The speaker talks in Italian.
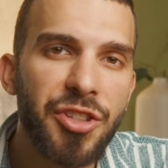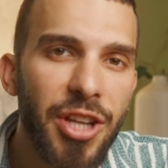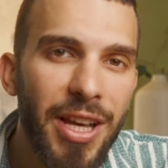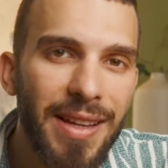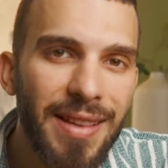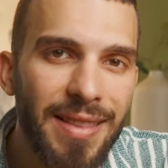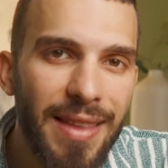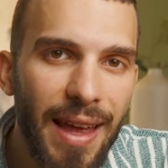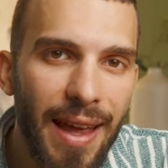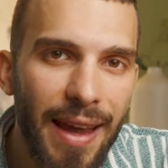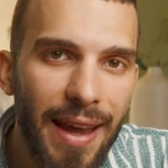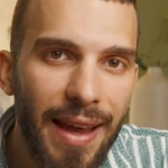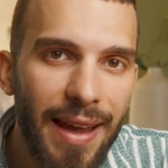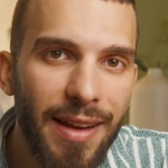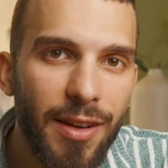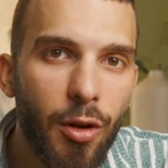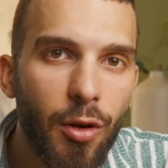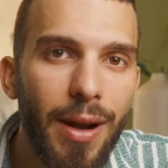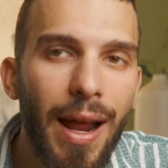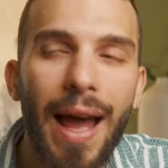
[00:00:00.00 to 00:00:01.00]
gente
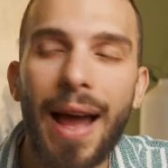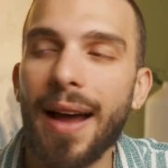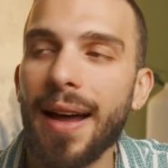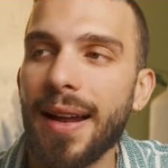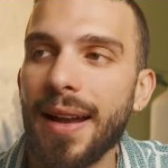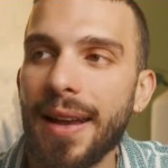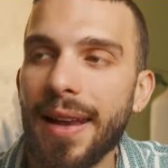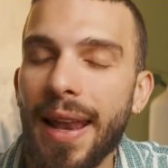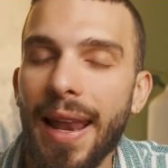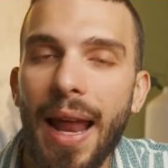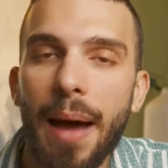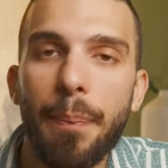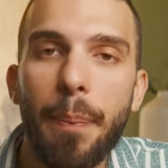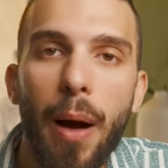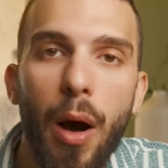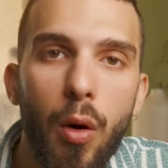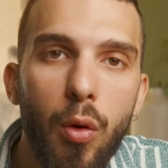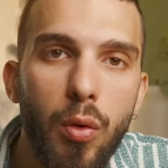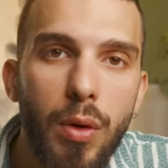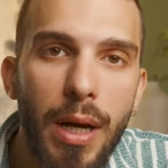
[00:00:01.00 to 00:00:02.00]
non ha la
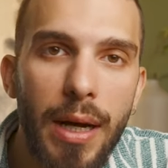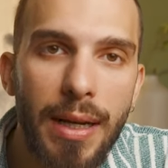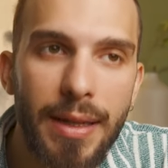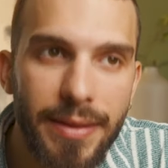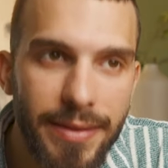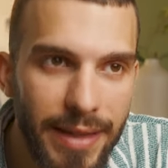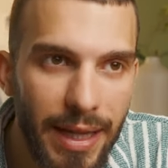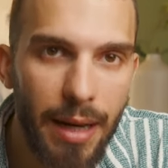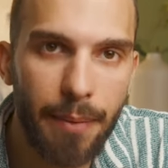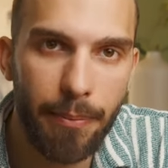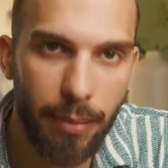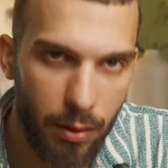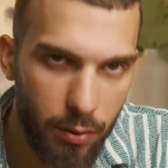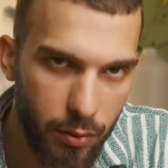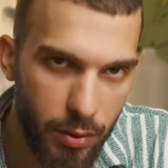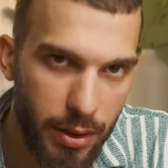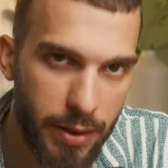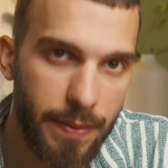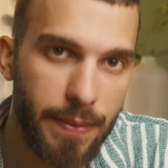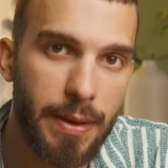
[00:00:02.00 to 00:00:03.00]
paura delle
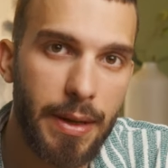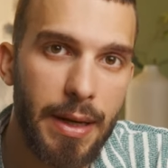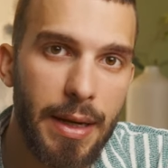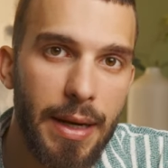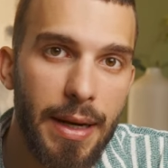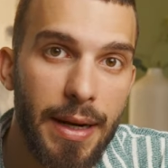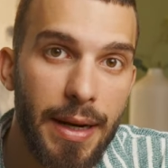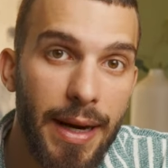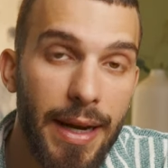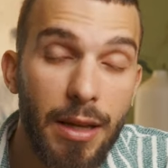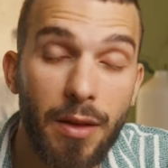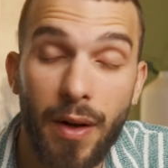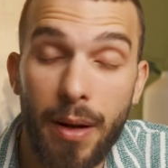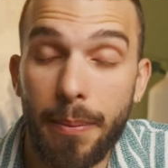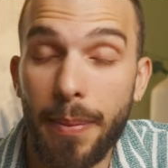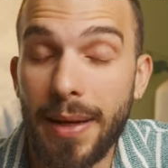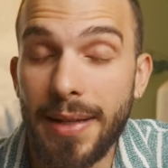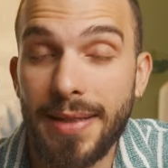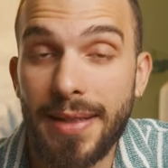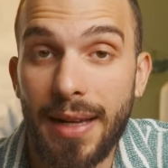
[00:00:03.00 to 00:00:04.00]
paure, che
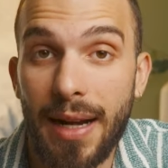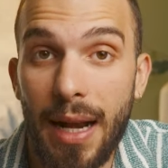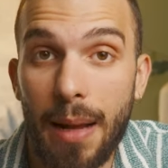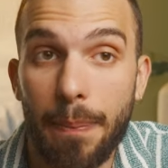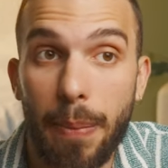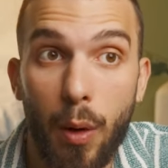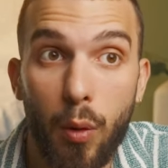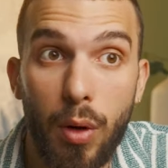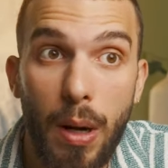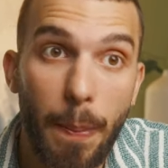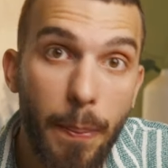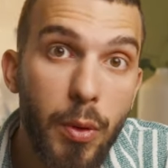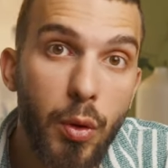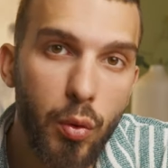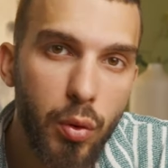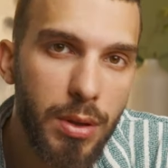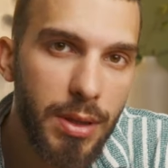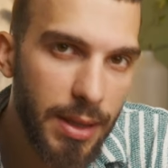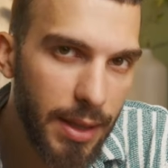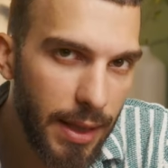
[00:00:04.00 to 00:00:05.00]
dovrebbe essere la paura più
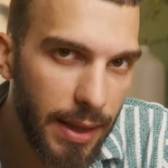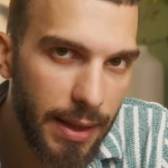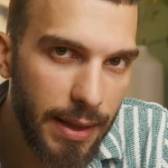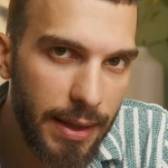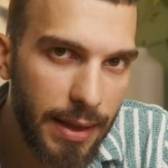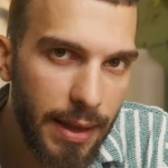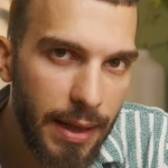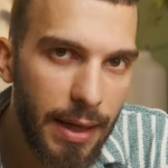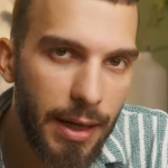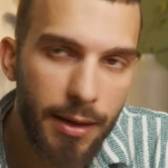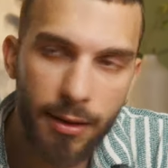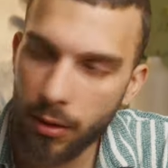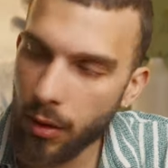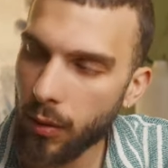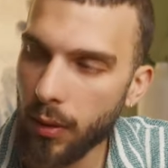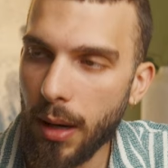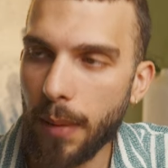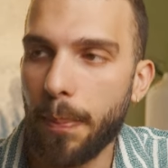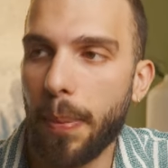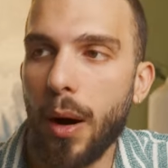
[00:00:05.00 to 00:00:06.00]
utile,
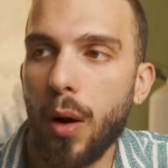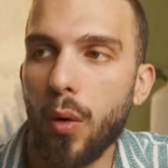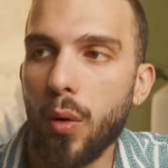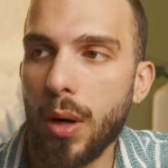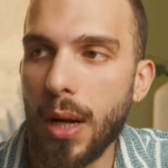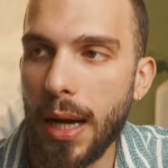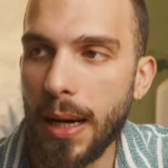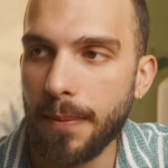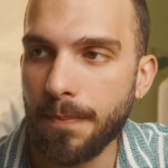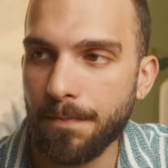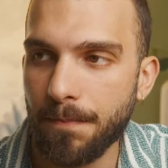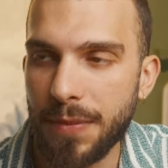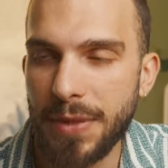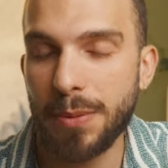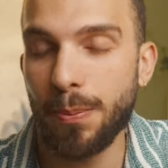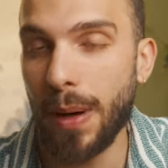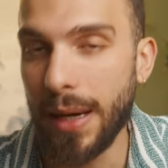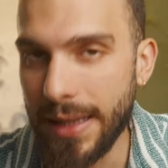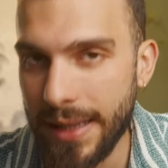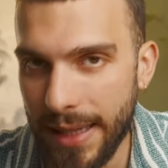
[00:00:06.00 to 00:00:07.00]
non una paura
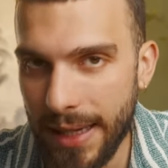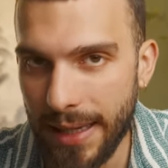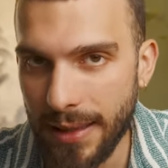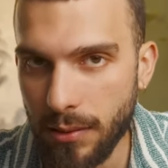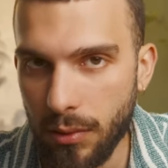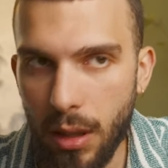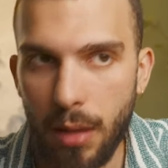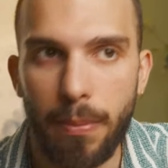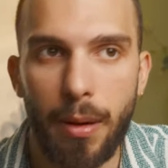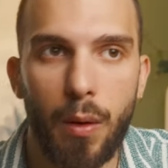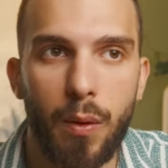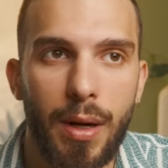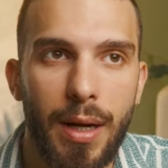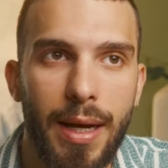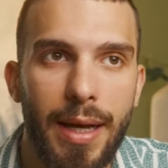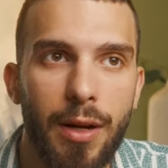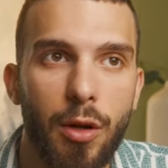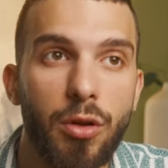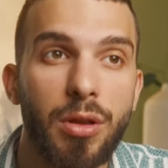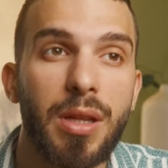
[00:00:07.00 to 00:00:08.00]
sbagliata, una paura
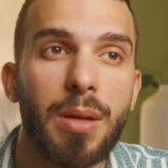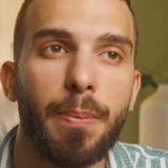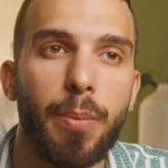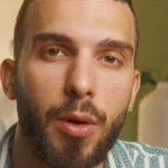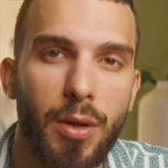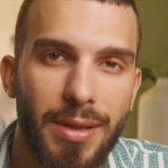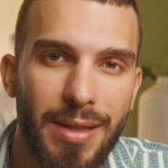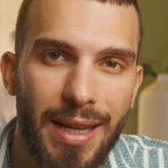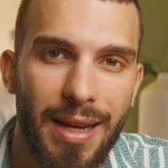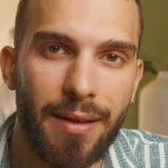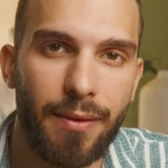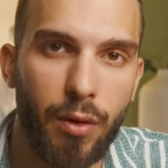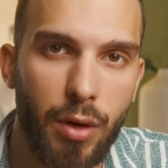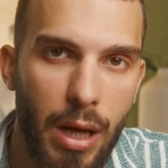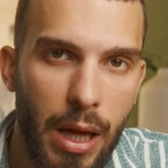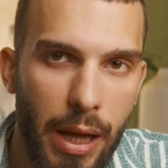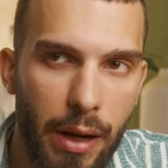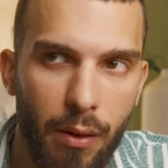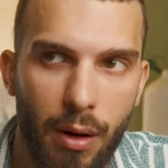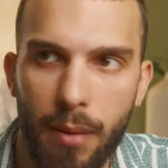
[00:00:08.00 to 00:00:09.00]
che non ti porta a
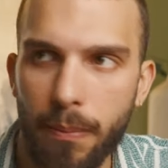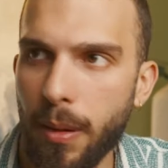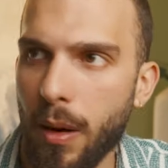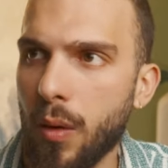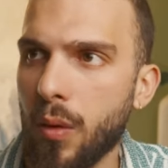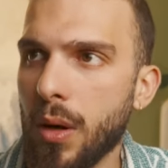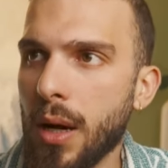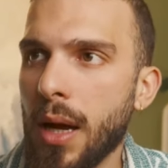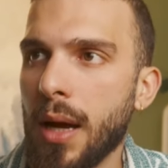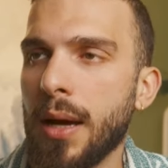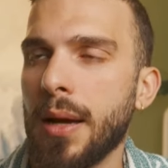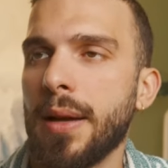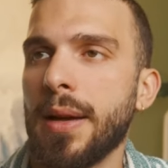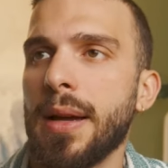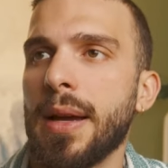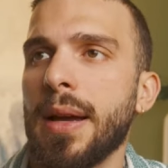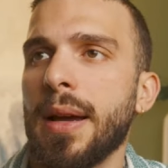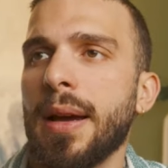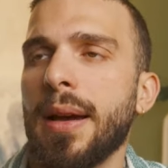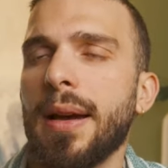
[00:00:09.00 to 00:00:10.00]
lavorare, una paura
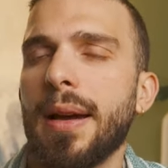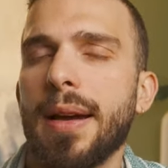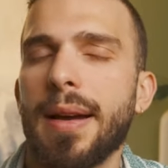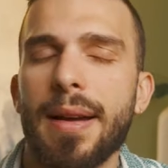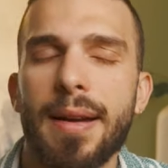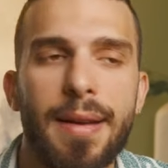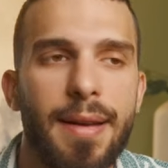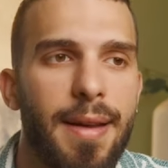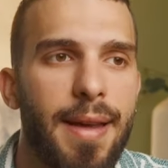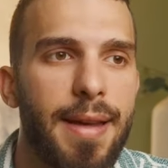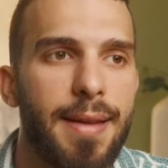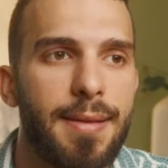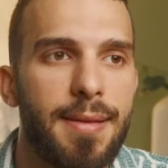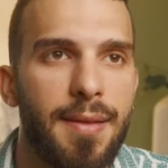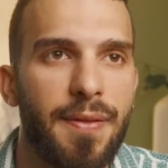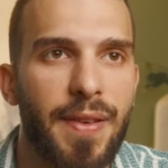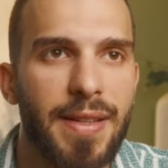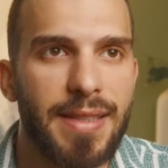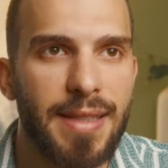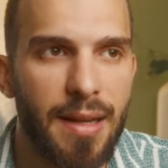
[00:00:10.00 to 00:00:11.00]
eh, che
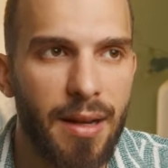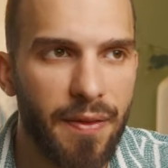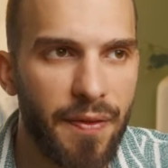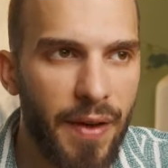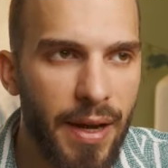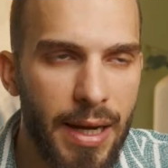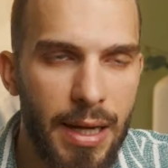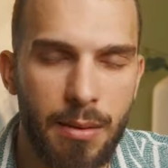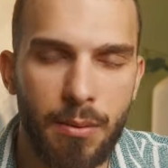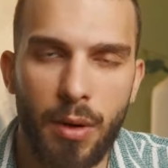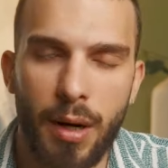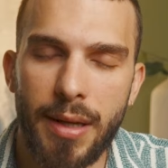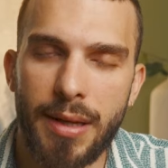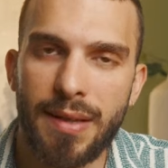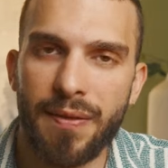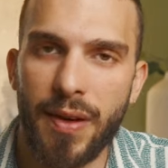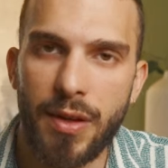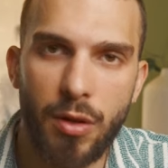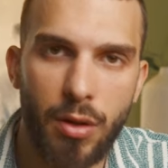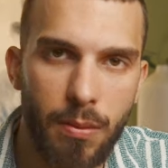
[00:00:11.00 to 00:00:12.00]
ti fa stare fermo, che
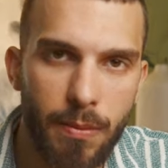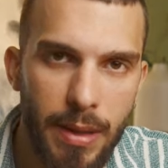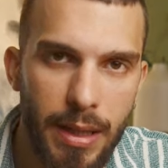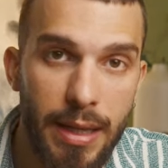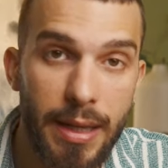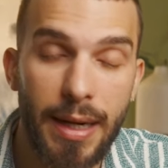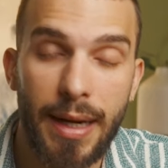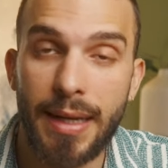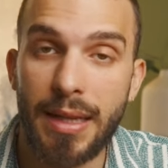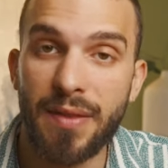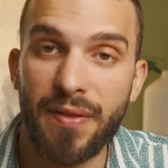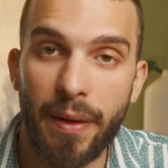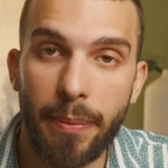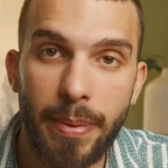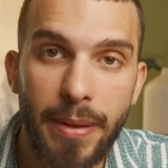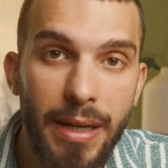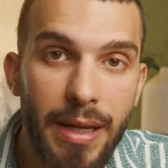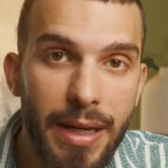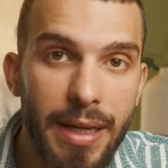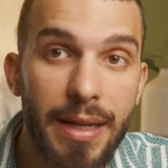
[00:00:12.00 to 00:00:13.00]
ti fa dormire, che ti fa
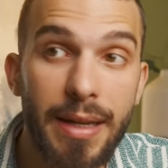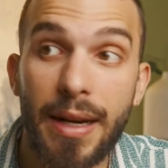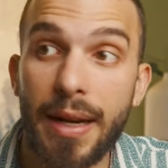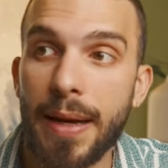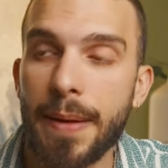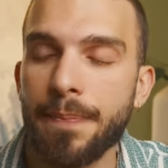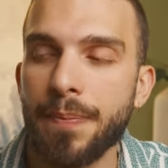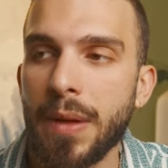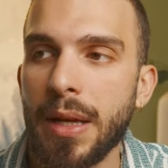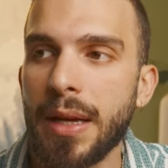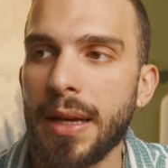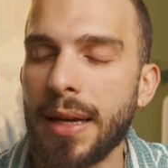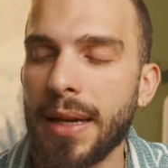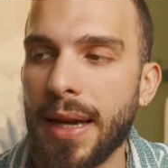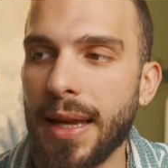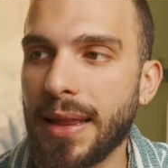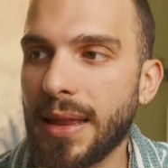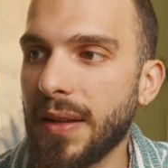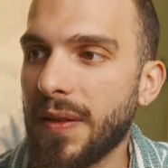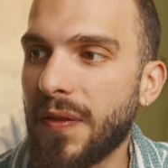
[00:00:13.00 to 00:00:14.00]
pigrire,
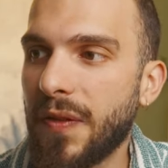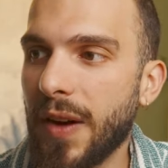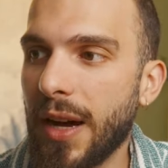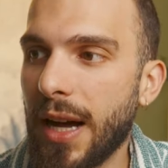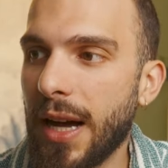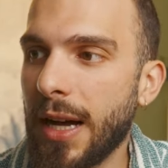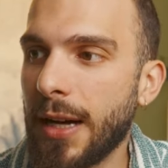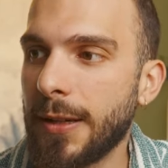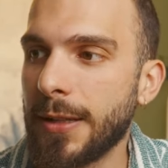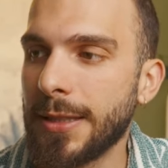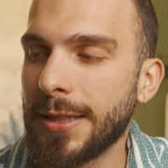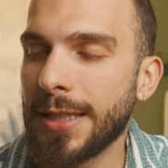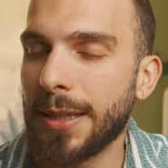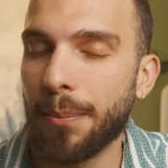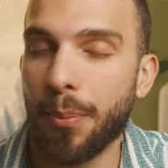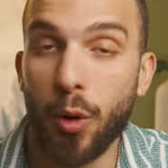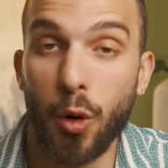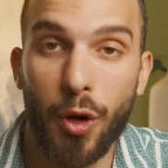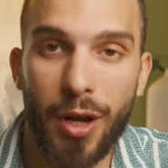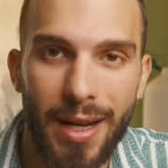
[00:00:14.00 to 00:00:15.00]
che ti fa
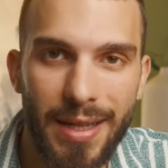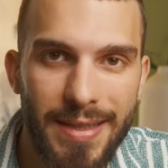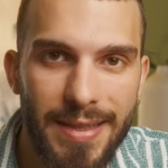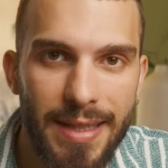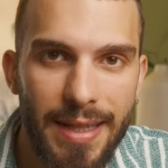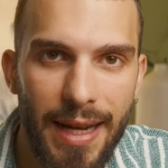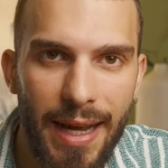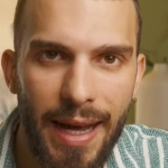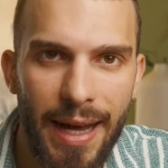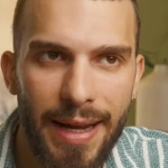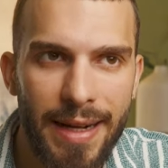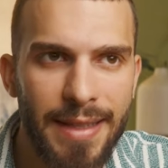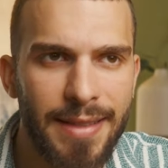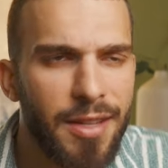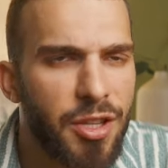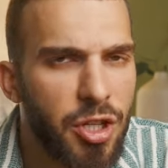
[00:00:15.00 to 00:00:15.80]
procrastinare.